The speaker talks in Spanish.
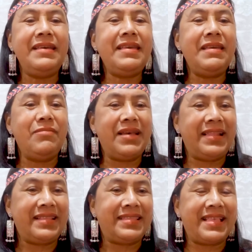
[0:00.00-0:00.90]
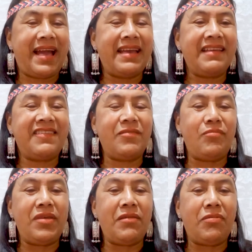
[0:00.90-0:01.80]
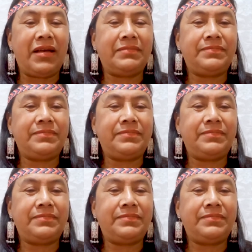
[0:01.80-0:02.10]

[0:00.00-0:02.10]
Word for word: y me la traes viva.